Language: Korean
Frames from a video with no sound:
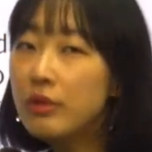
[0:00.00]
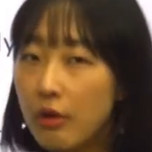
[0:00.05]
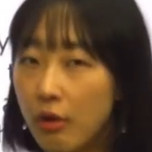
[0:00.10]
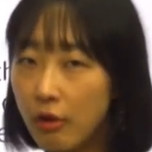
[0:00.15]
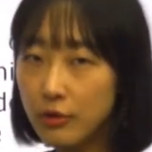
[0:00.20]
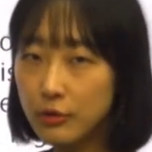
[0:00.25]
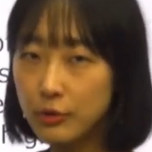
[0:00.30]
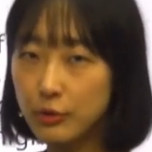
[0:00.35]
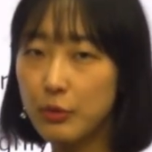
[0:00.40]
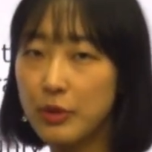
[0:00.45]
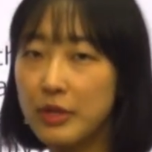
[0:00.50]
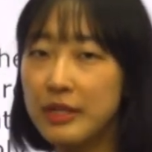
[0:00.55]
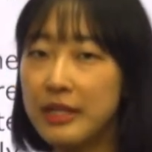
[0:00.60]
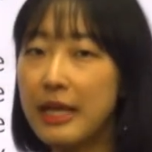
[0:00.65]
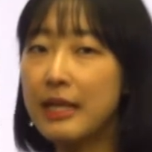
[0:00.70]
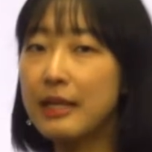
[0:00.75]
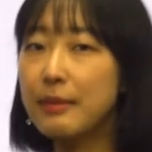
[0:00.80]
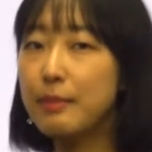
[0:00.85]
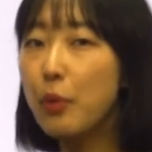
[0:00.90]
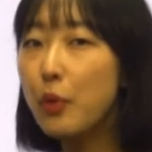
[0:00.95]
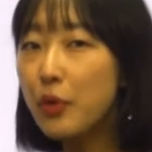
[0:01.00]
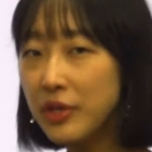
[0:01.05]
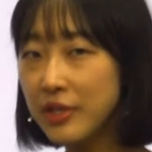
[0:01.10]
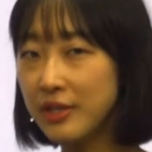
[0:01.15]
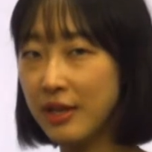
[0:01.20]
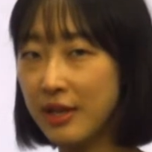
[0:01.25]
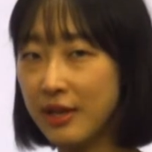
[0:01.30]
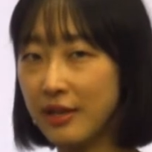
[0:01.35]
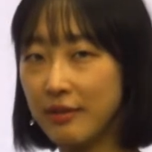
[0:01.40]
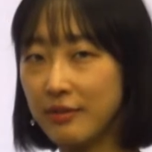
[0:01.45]
것으로 있다
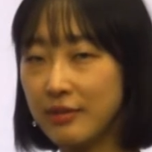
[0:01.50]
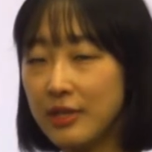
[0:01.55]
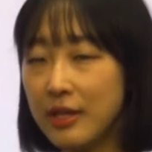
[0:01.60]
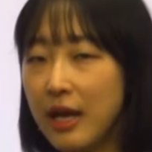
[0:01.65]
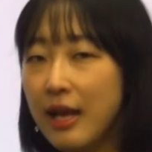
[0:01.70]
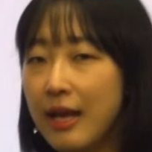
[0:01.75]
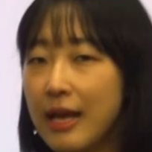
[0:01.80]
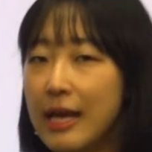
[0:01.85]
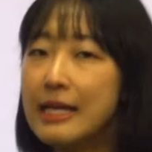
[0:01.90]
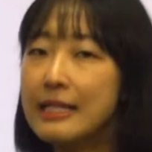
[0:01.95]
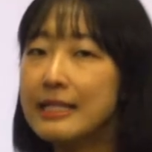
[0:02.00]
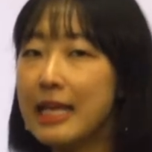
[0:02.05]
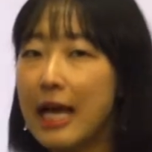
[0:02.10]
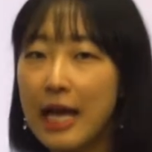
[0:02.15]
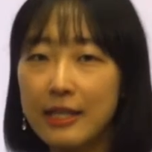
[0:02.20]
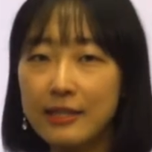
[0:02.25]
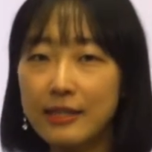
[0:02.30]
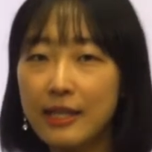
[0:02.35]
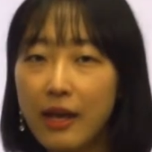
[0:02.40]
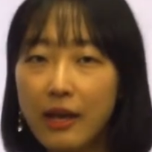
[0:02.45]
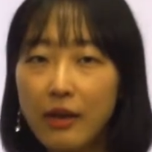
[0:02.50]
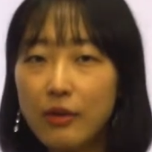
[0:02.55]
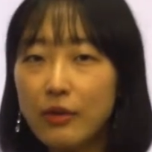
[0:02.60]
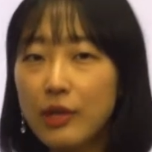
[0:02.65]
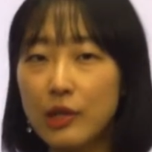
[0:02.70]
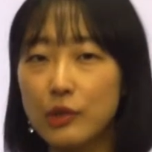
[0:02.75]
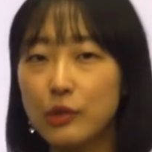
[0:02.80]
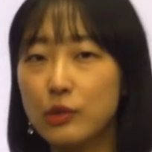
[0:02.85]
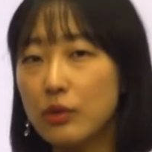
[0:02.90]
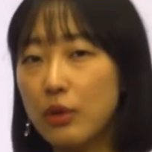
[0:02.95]
보인다라는 거예요. 그러니까 자세한 건
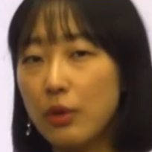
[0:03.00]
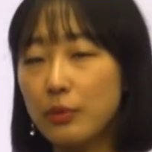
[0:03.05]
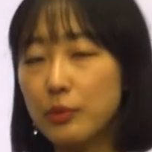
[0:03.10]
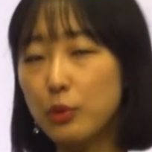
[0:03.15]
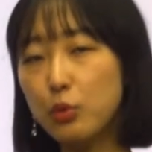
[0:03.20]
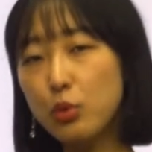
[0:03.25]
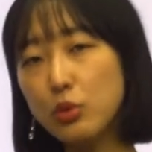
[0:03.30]
알 수가 없어요.